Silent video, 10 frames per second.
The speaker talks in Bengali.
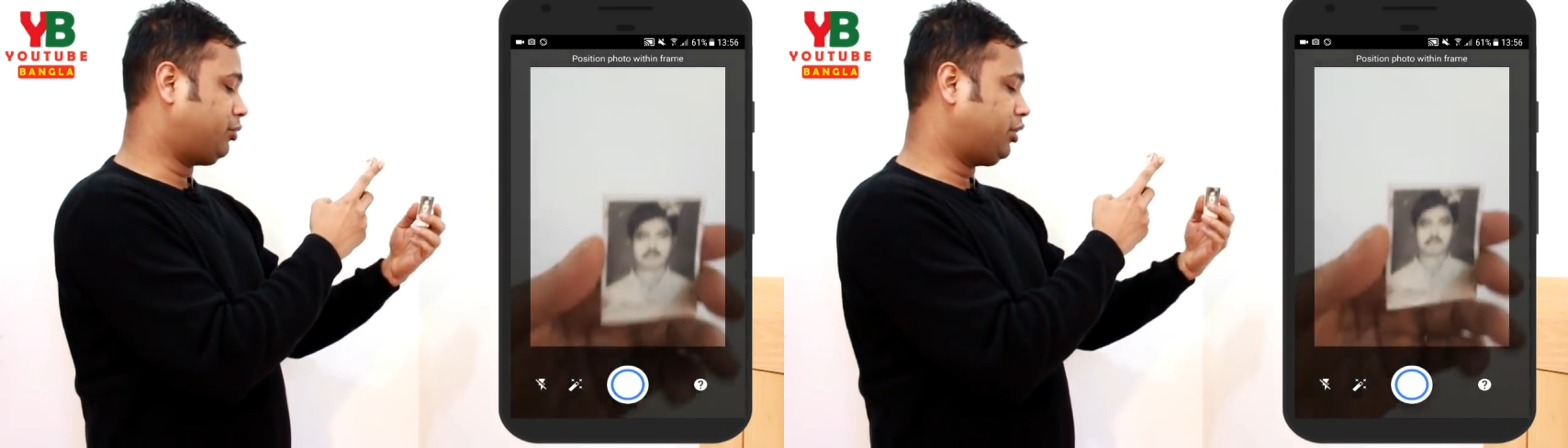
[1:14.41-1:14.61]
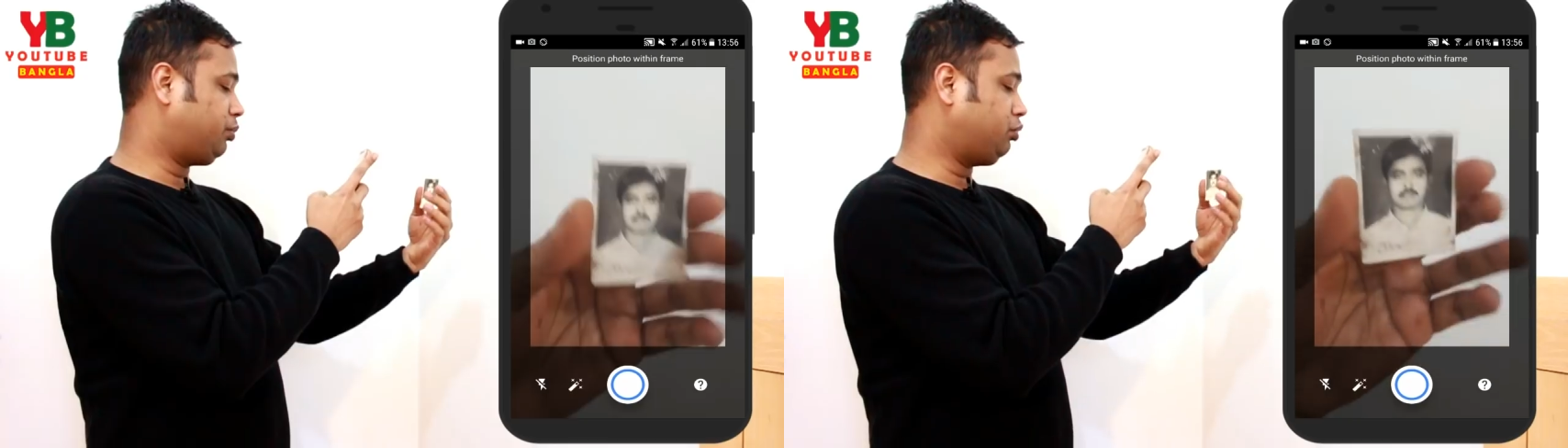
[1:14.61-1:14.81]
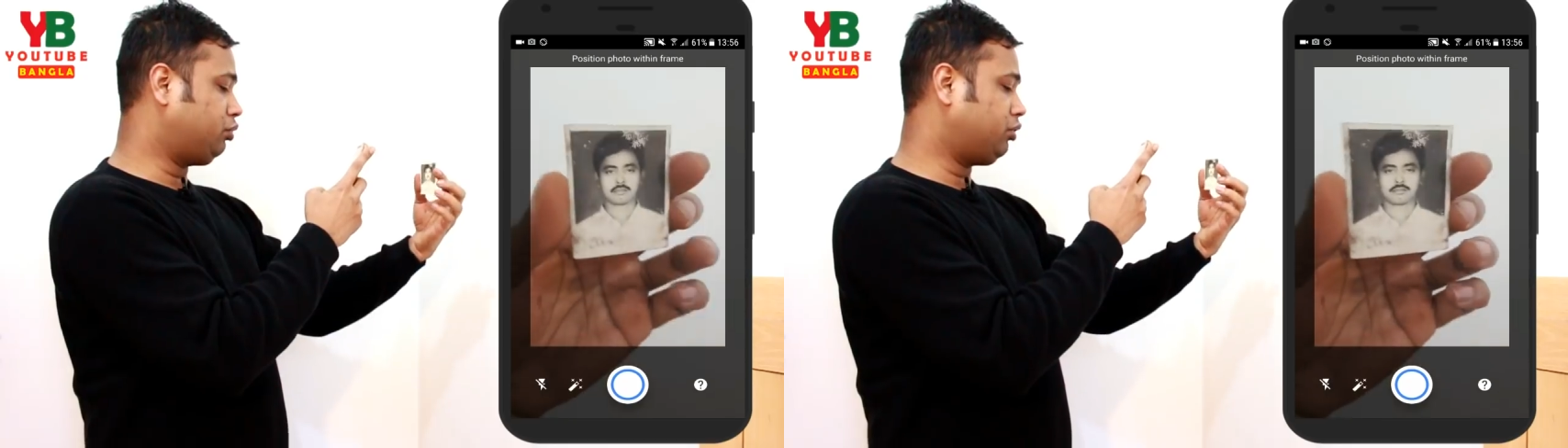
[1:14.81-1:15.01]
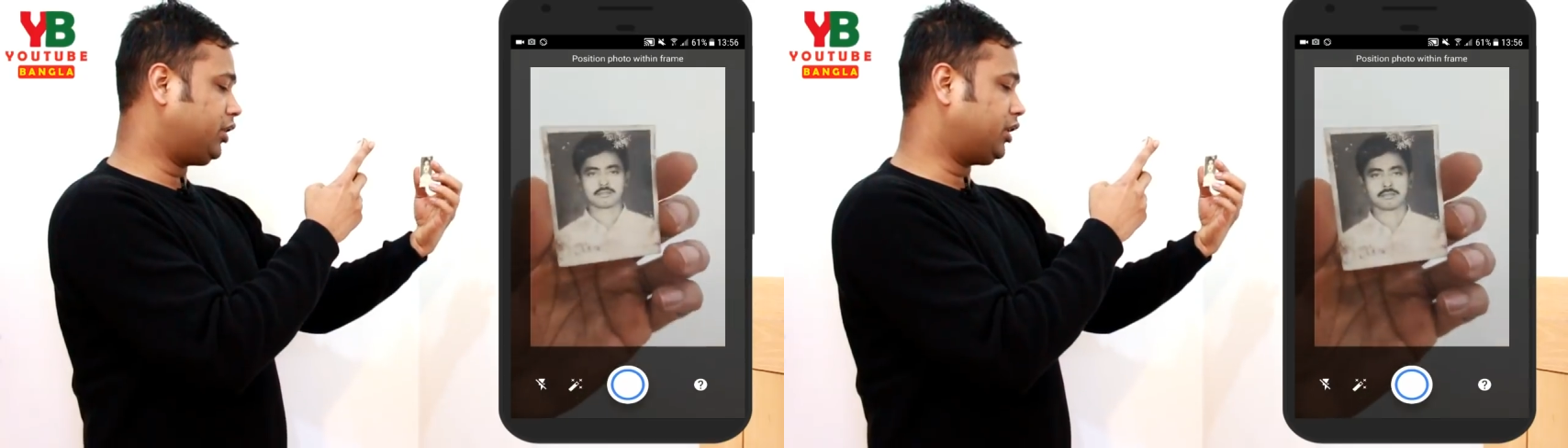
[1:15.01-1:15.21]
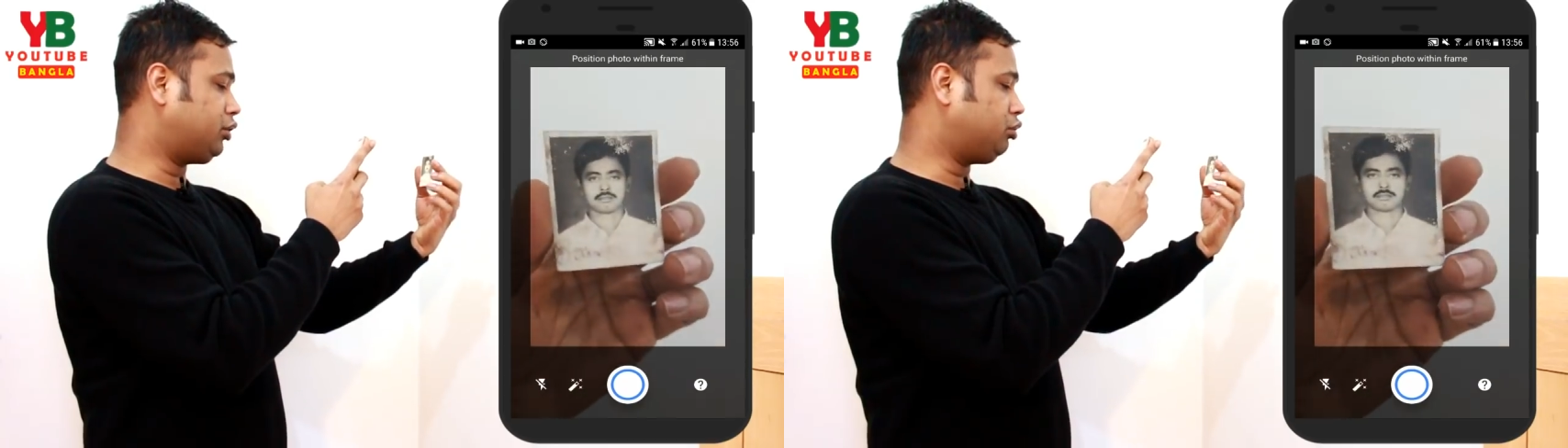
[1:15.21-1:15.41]
অনেক পুরাতন
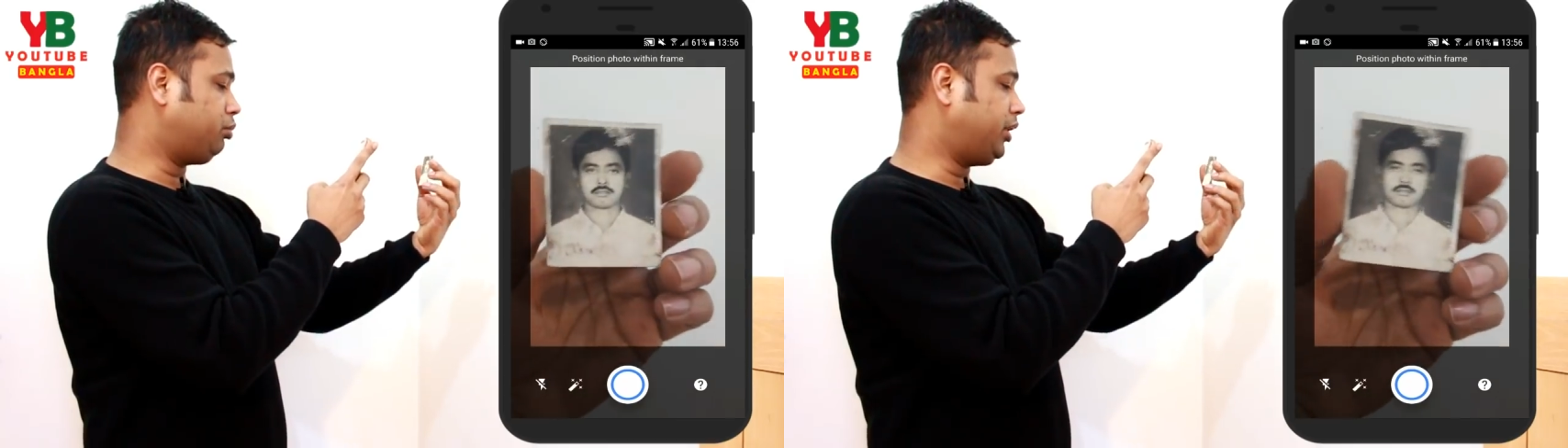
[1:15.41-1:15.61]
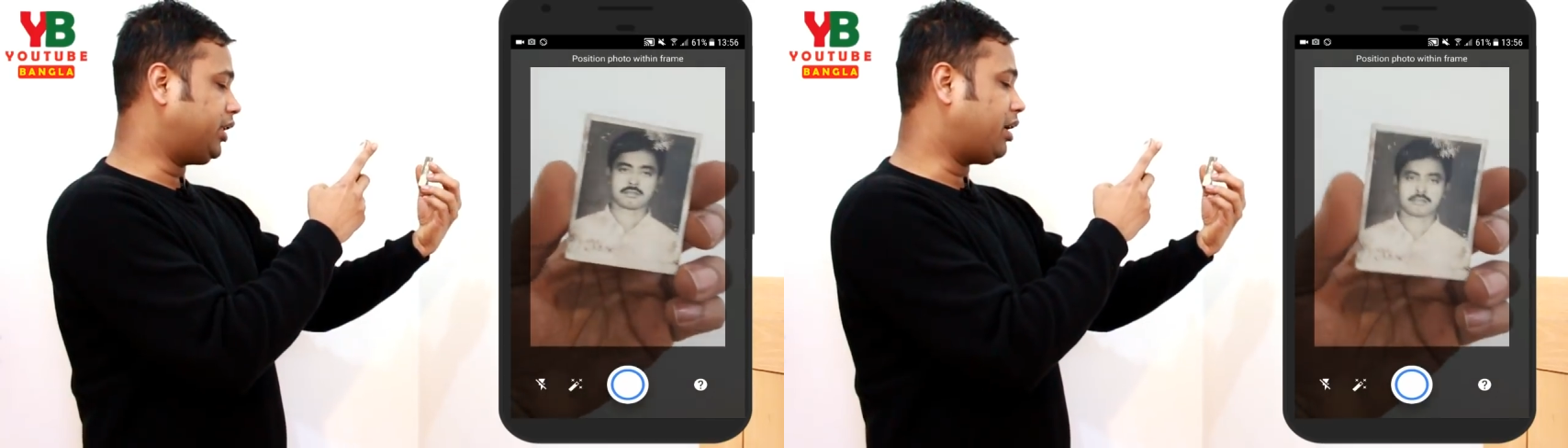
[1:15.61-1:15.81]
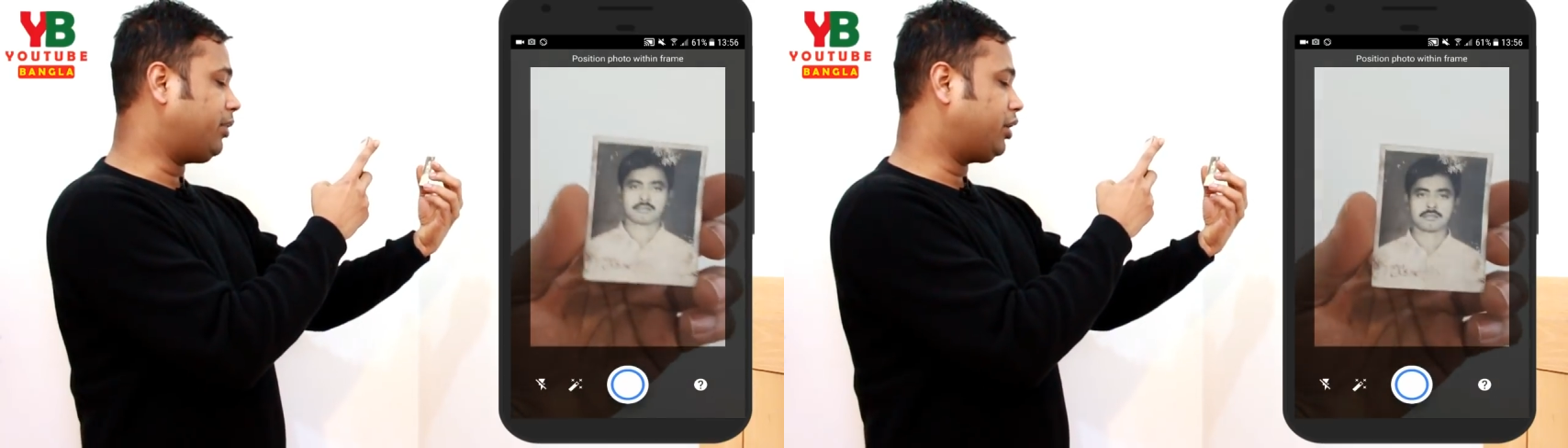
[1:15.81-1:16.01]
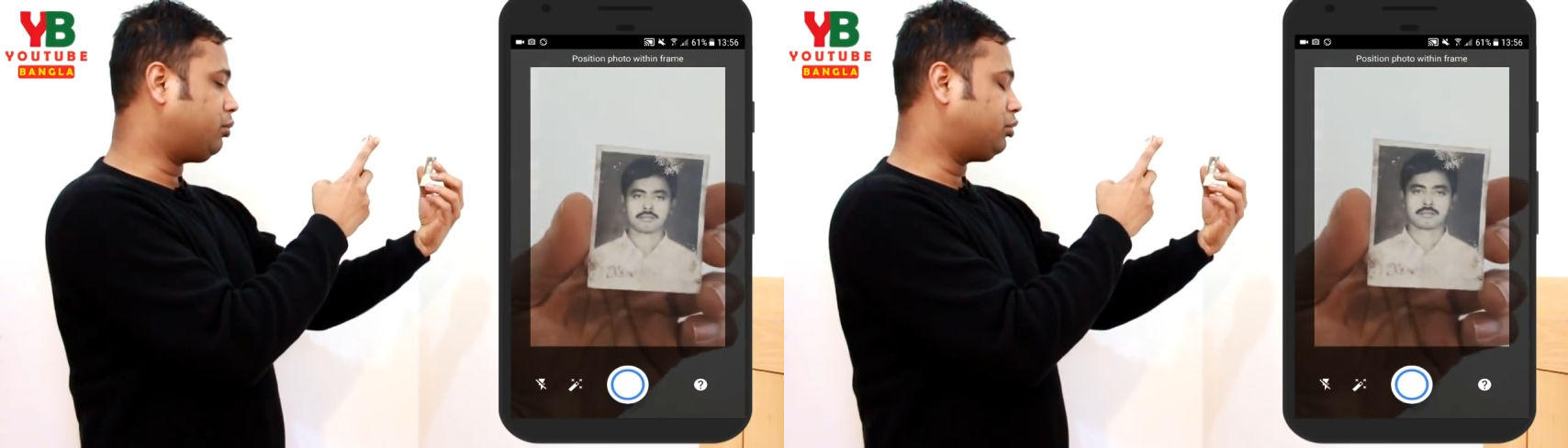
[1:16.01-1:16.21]
একটা ছবি এটা আমার না